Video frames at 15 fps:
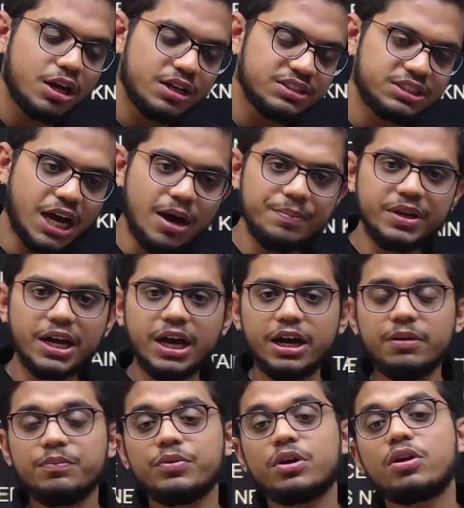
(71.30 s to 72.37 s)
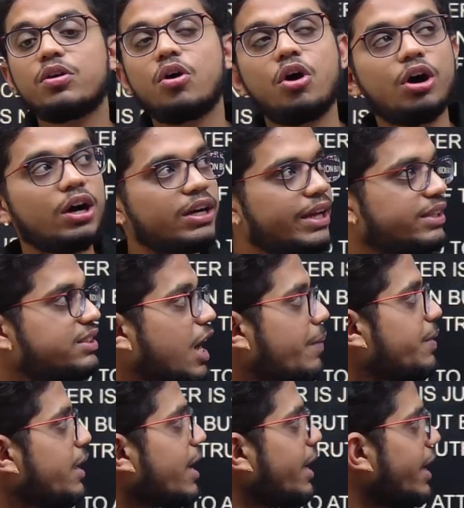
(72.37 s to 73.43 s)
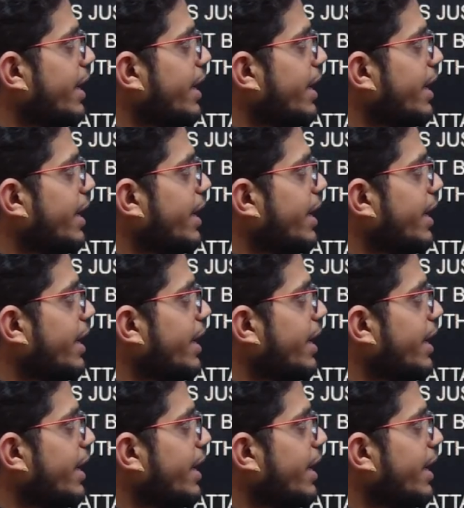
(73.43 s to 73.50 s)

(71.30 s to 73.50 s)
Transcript: जामिया और जामिया का अलग